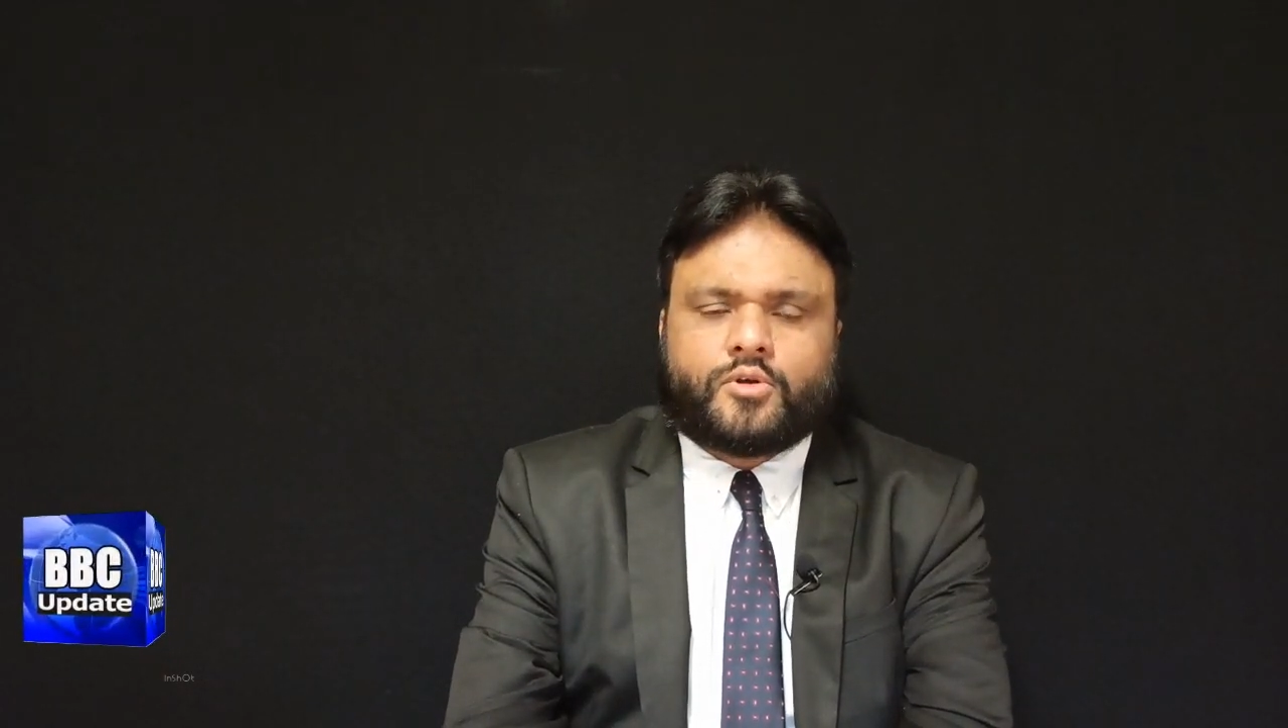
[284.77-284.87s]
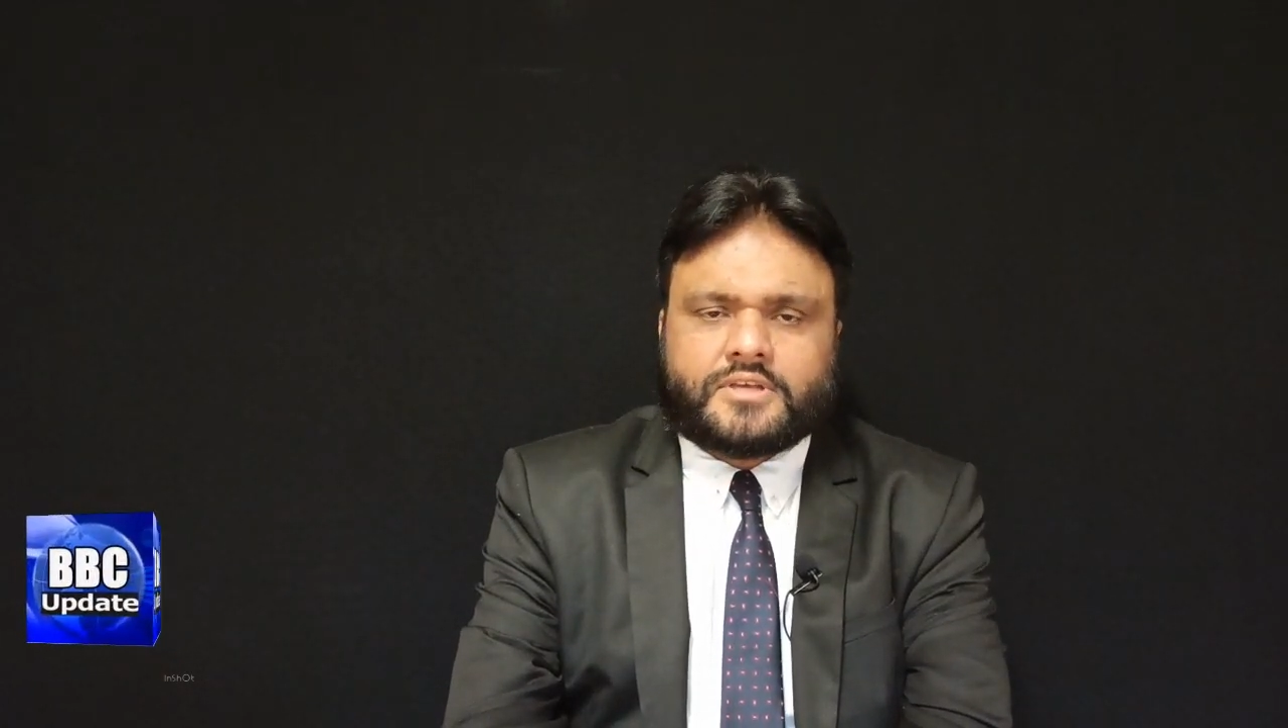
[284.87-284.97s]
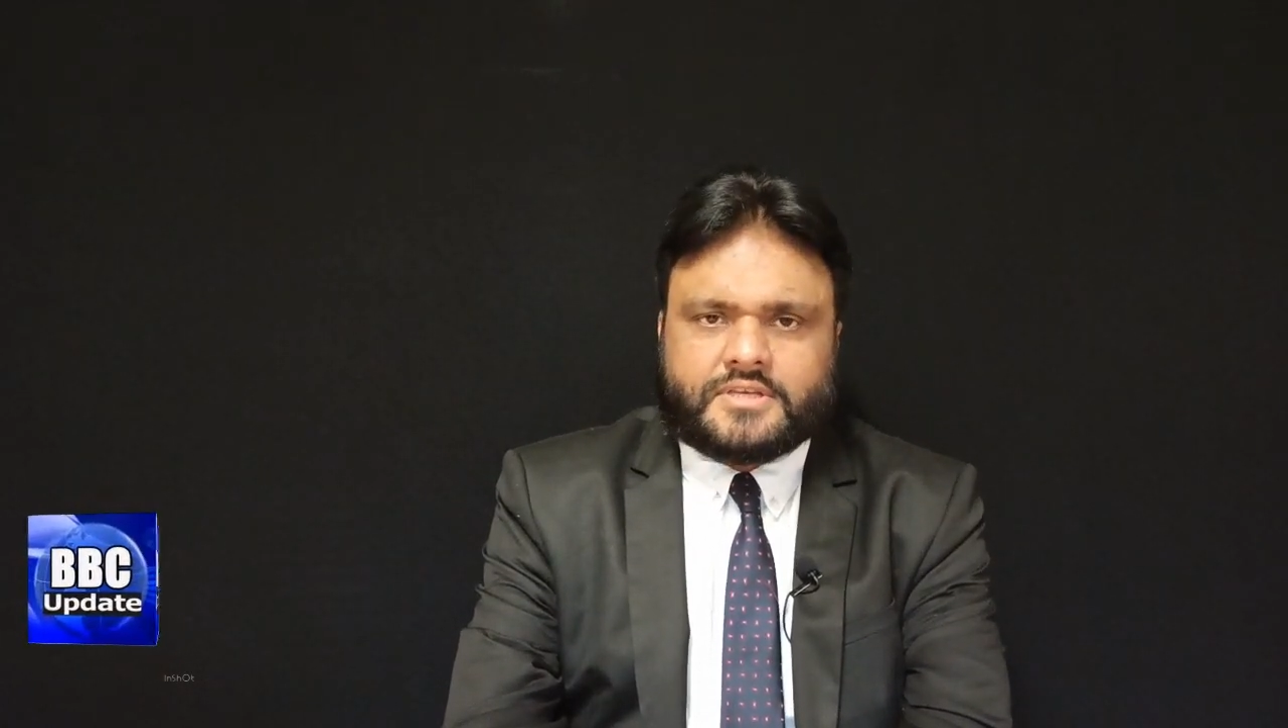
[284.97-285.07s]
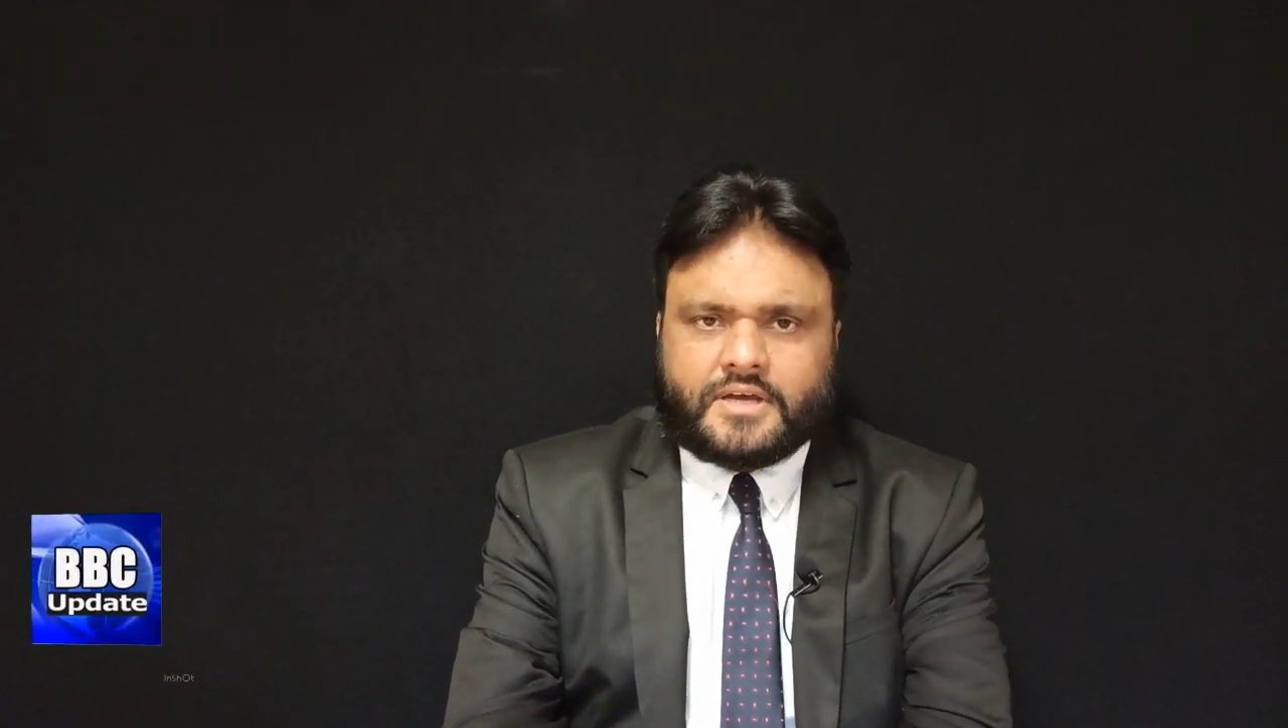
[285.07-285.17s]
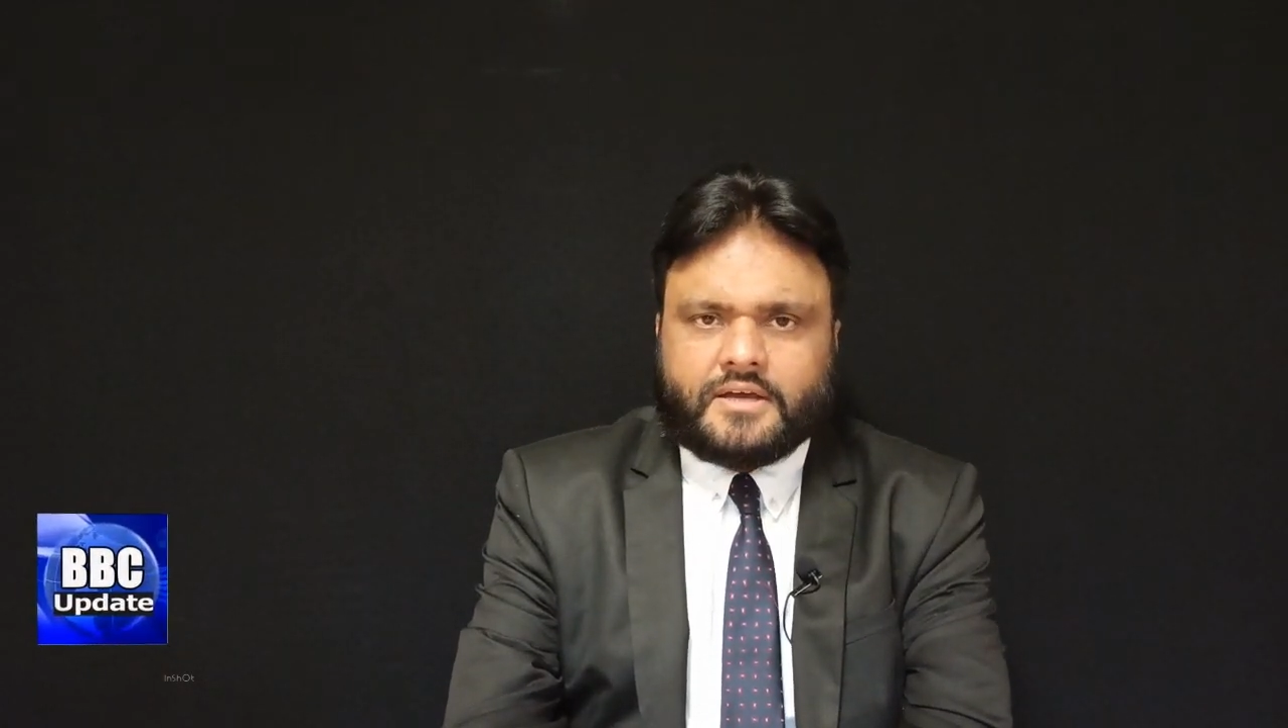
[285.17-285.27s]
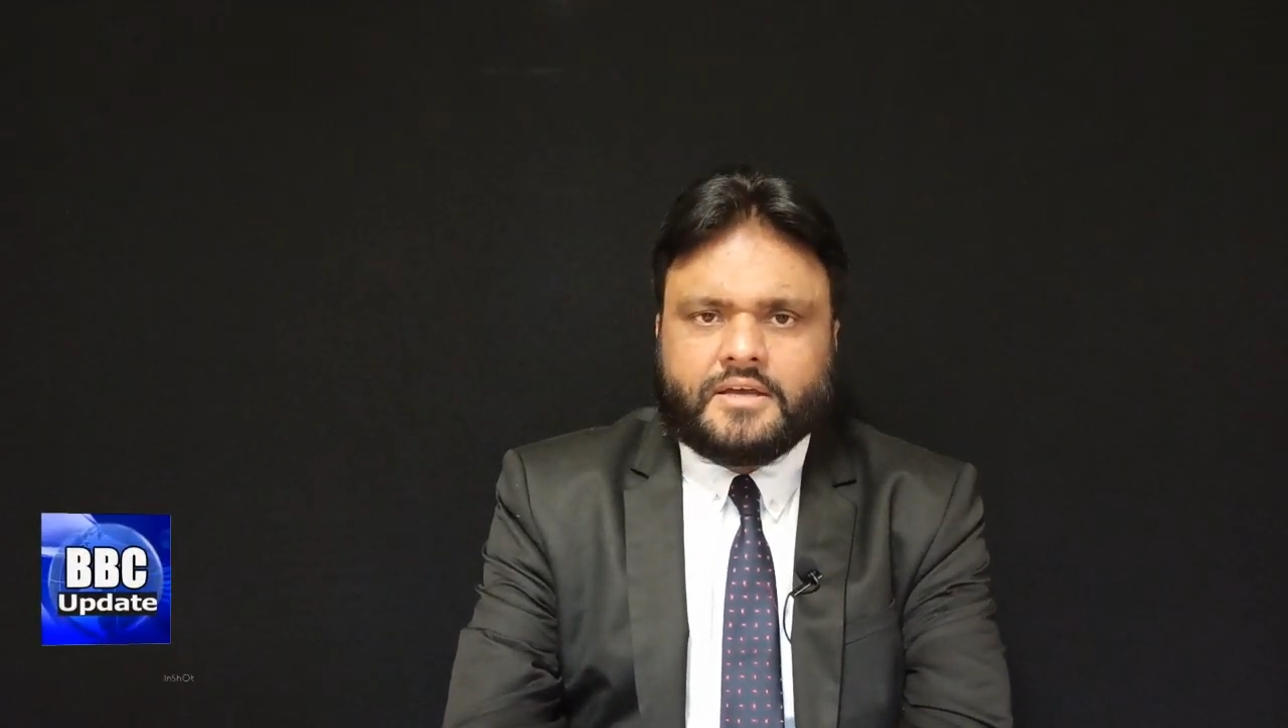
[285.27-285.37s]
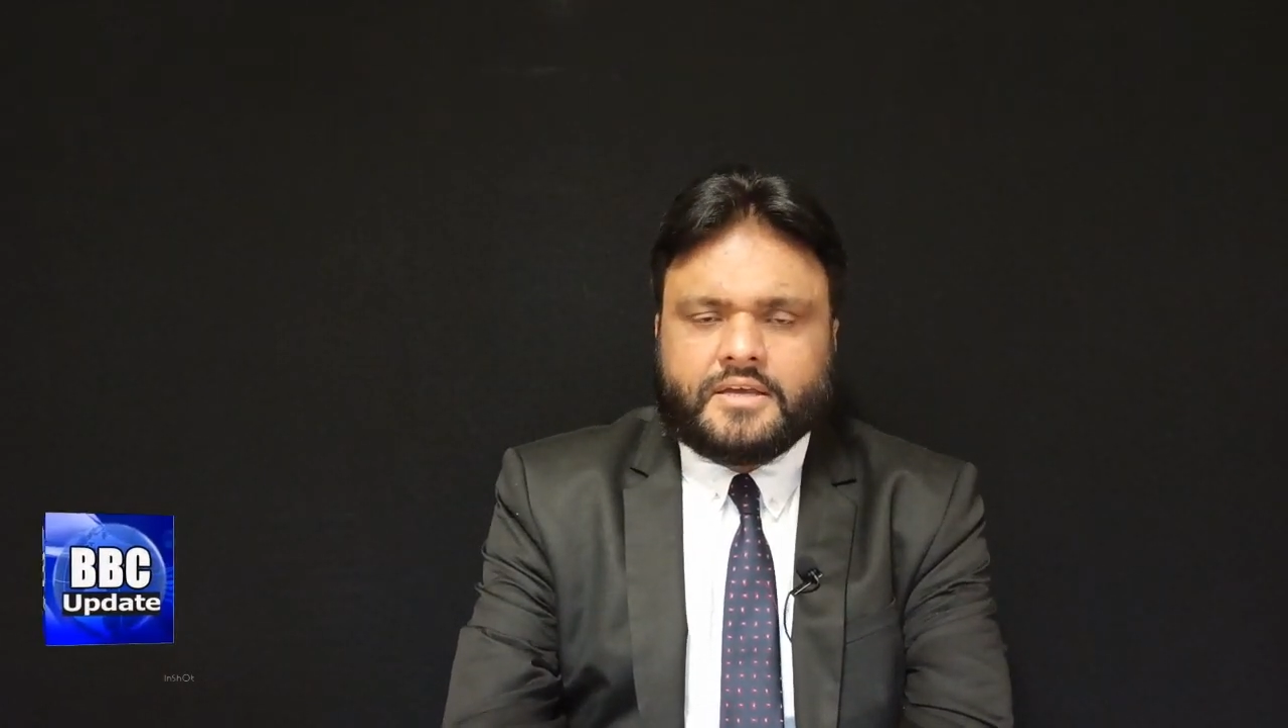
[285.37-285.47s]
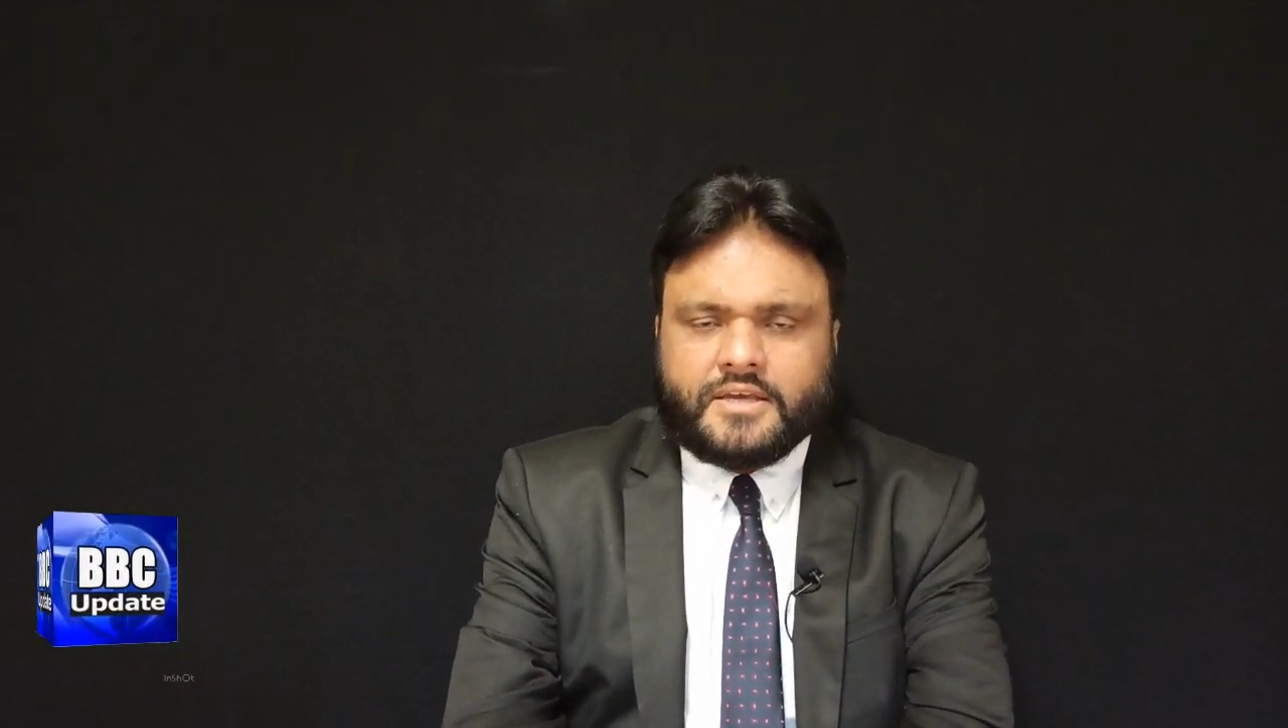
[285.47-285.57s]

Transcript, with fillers: थोड़ा सा